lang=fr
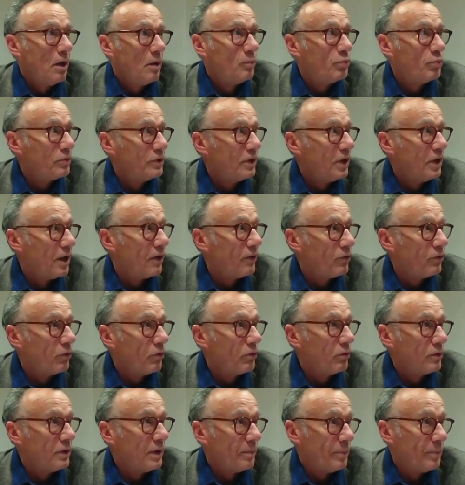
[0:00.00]
pour des raisons
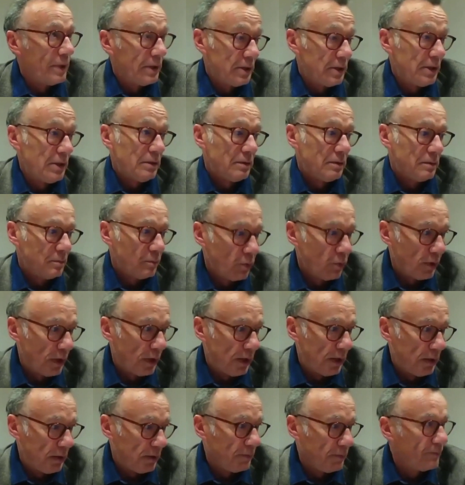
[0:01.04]
qu'on appellera
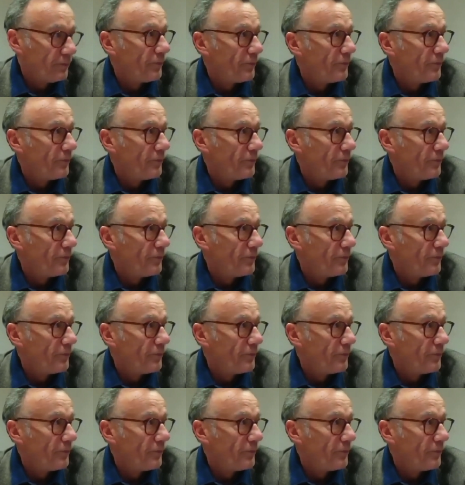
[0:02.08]
morales.